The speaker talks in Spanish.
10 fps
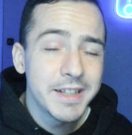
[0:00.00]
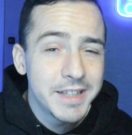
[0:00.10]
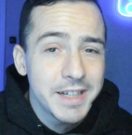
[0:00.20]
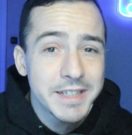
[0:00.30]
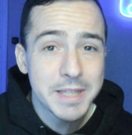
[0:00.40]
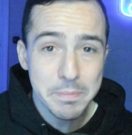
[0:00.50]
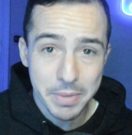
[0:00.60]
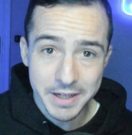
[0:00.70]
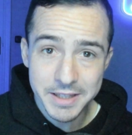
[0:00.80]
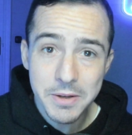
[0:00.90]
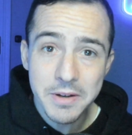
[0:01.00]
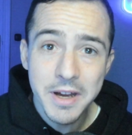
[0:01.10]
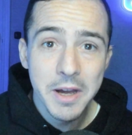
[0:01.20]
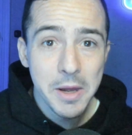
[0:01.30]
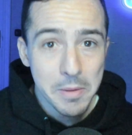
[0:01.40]
de este partido
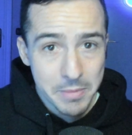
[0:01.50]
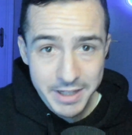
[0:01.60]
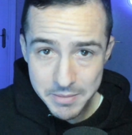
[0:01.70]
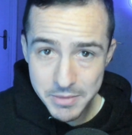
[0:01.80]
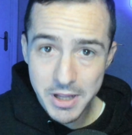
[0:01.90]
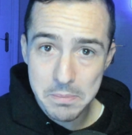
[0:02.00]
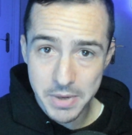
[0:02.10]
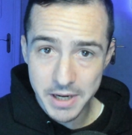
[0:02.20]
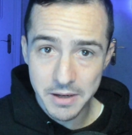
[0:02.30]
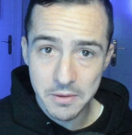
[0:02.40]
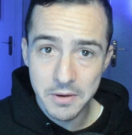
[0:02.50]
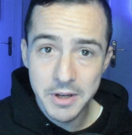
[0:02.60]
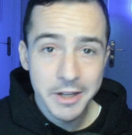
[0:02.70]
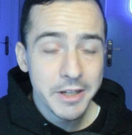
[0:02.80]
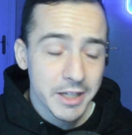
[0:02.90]
mete miedo al pánico.
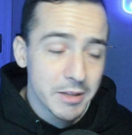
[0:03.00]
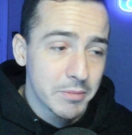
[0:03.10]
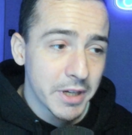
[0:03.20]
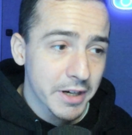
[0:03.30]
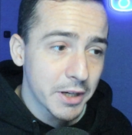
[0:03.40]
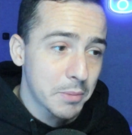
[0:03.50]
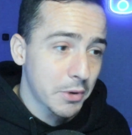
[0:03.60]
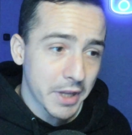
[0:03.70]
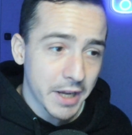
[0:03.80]
Y me río porque